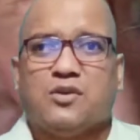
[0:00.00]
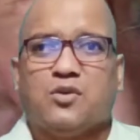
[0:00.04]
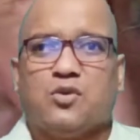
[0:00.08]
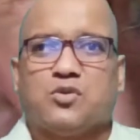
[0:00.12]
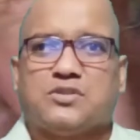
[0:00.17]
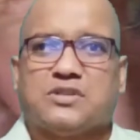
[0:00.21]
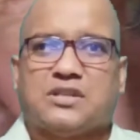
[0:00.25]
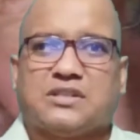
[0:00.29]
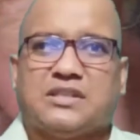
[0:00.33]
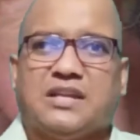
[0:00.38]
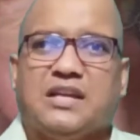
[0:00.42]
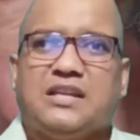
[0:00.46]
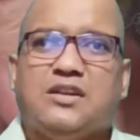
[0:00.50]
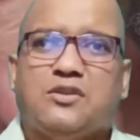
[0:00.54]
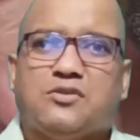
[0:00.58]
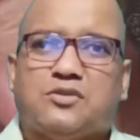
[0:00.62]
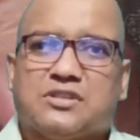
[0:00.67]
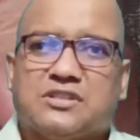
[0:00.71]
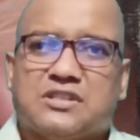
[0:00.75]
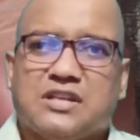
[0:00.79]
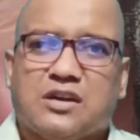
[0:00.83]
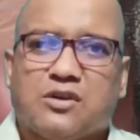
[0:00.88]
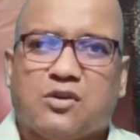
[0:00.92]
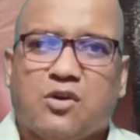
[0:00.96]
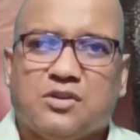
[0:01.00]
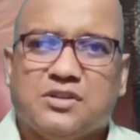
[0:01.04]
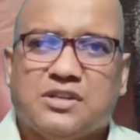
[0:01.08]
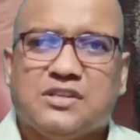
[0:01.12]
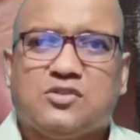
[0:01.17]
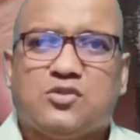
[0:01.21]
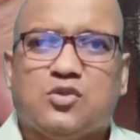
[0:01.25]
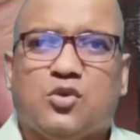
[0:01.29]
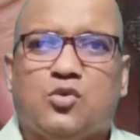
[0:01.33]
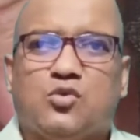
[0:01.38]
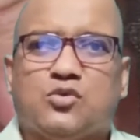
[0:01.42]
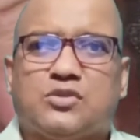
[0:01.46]
न्यूट्रिशनल कारण हो सकते हैं
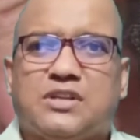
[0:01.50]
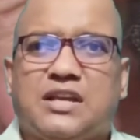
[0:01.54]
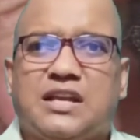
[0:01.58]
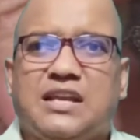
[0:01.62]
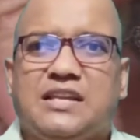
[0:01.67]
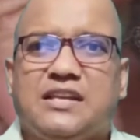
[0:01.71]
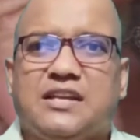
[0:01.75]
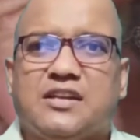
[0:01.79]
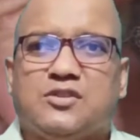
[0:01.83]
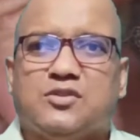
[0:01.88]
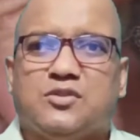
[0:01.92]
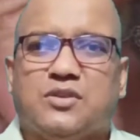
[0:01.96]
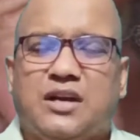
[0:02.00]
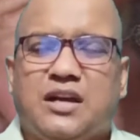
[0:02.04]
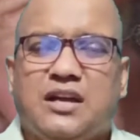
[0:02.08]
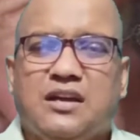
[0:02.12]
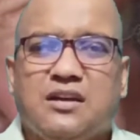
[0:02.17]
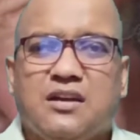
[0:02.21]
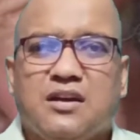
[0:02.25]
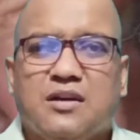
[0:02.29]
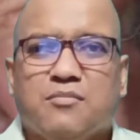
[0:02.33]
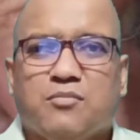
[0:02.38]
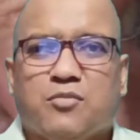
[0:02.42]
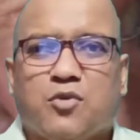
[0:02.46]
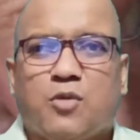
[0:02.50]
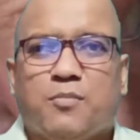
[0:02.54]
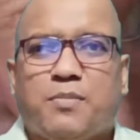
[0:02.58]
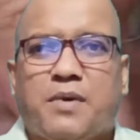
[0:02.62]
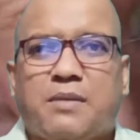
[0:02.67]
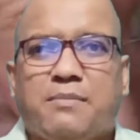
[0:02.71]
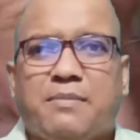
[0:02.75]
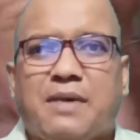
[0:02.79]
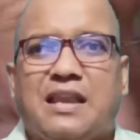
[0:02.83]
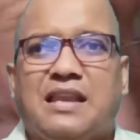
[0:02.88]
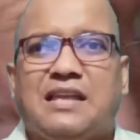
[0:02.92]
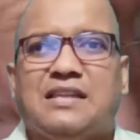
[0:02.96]
न्यूट्रिशनल कॉजेज तो उसके लिए
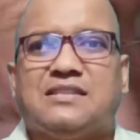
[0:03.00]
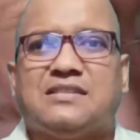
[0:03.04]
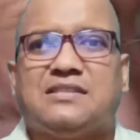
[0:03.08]
जो है